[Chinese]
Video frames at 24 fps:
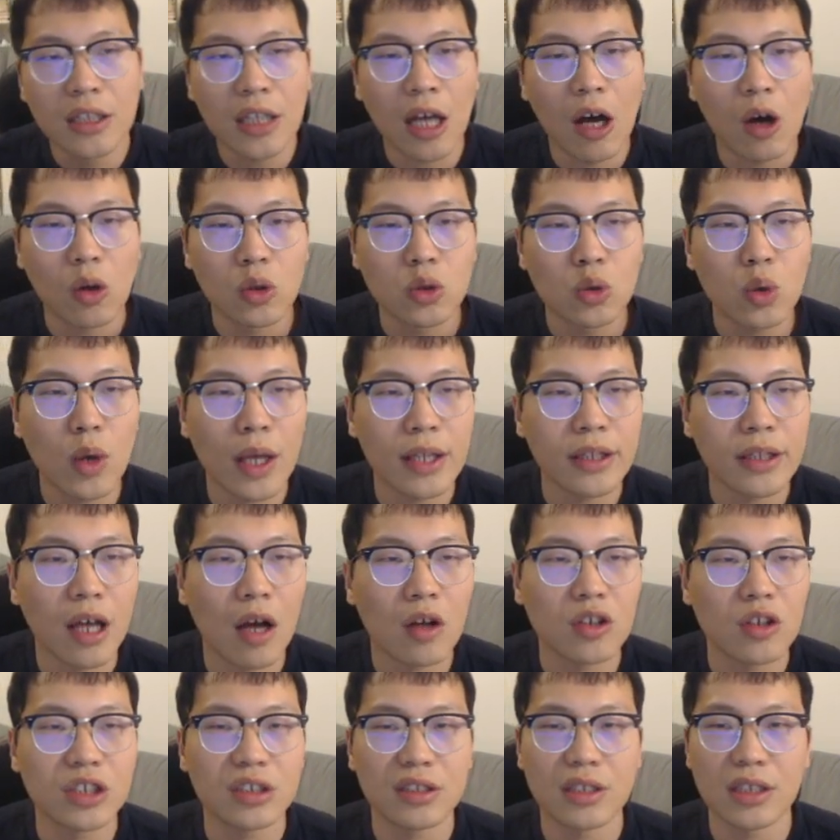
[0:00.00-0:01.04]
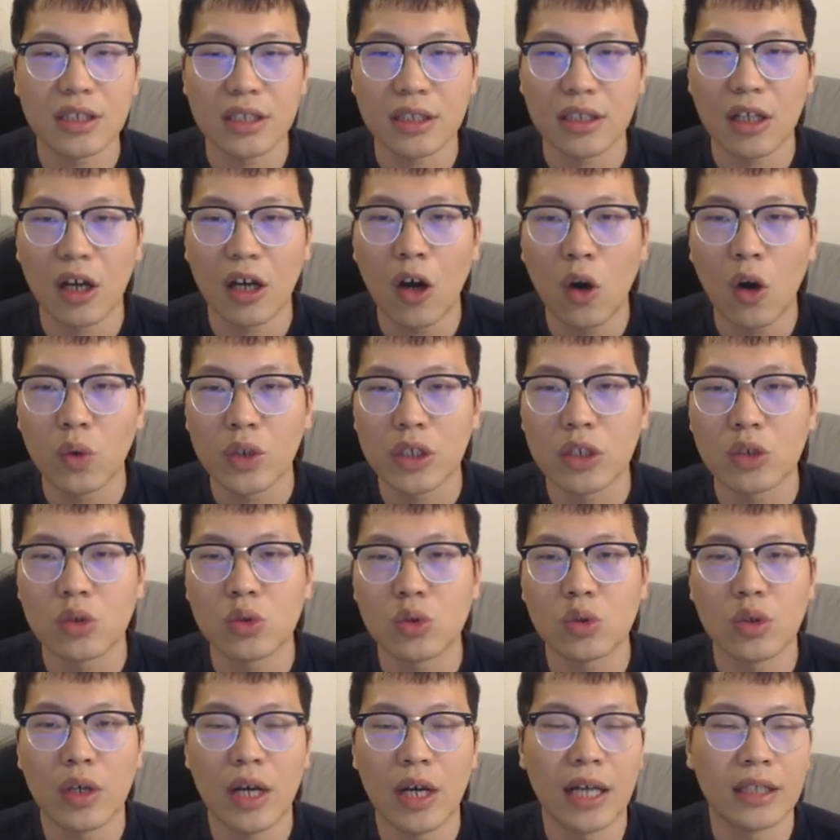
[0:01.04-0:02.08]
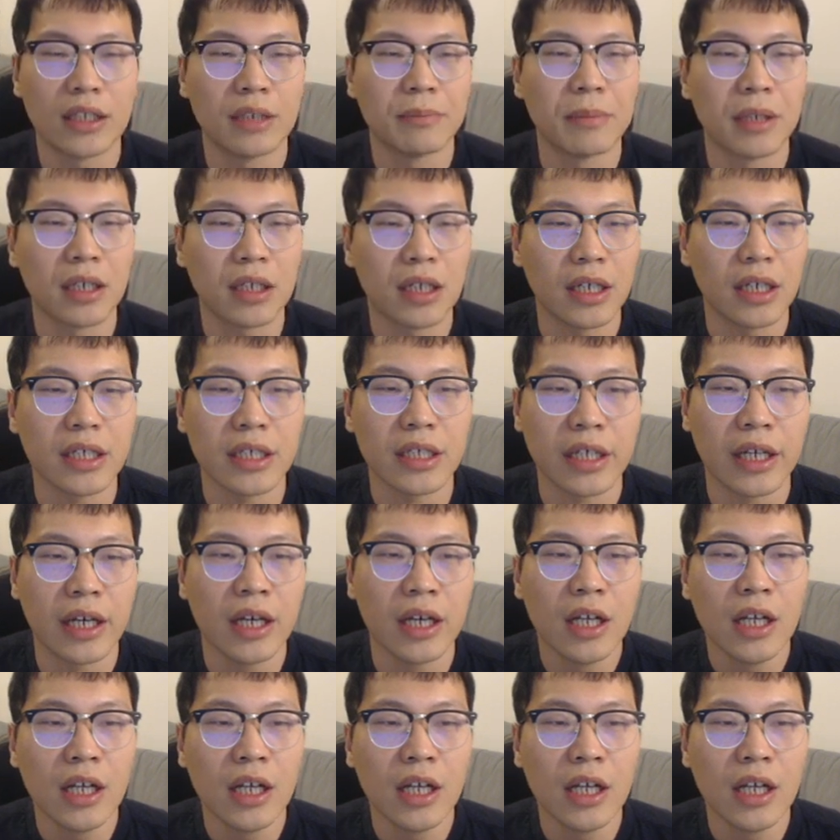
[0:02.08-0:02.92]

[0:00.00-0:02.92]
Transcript: 逃窜到自己的后翼区啊？那么可以